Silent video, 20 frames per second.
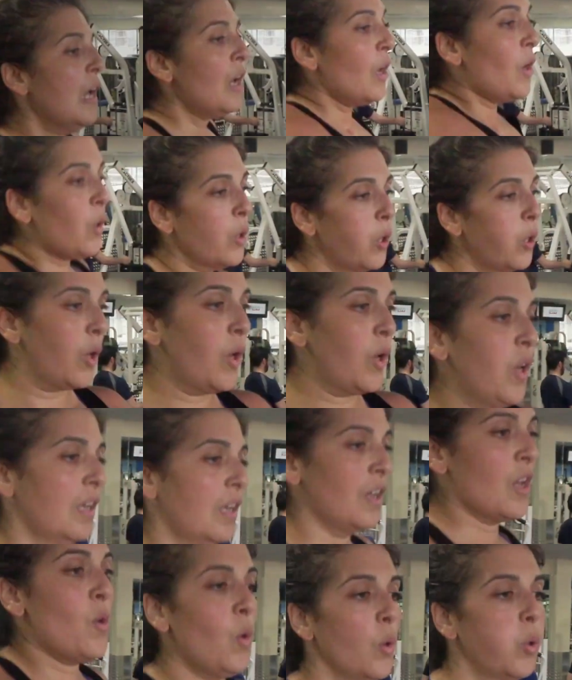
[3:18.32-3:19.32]
Creo que
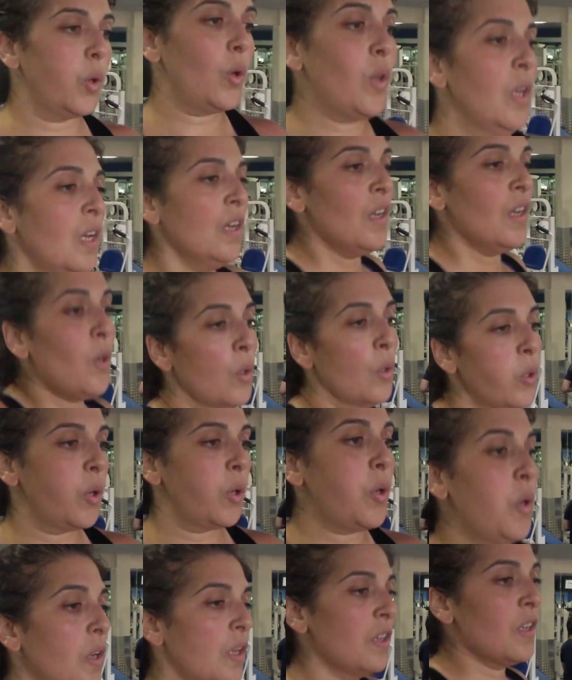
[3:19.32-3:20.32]
si no logro mi
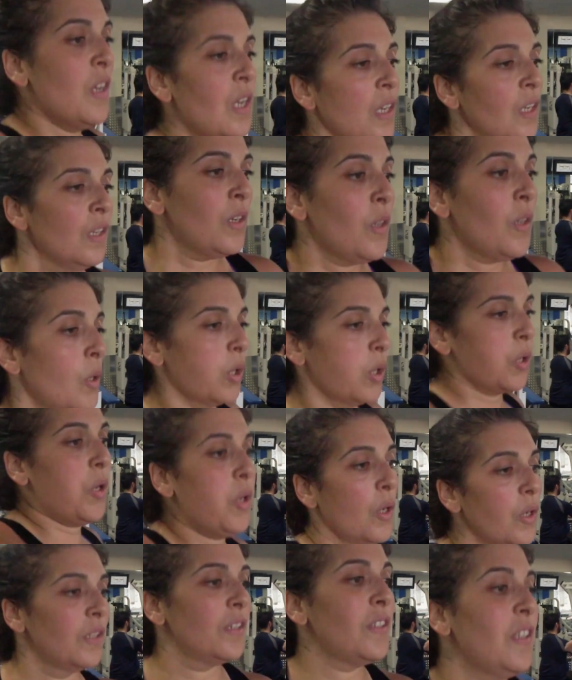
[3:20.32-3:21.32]
meta va a
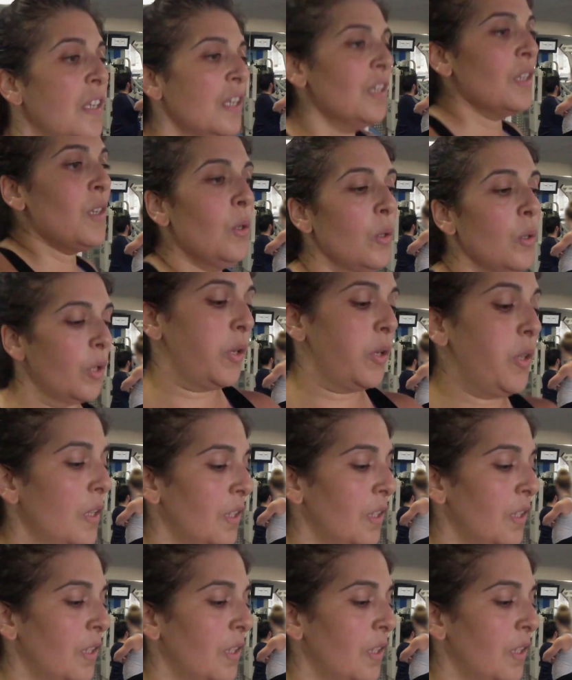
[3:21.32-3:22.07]
ser porque,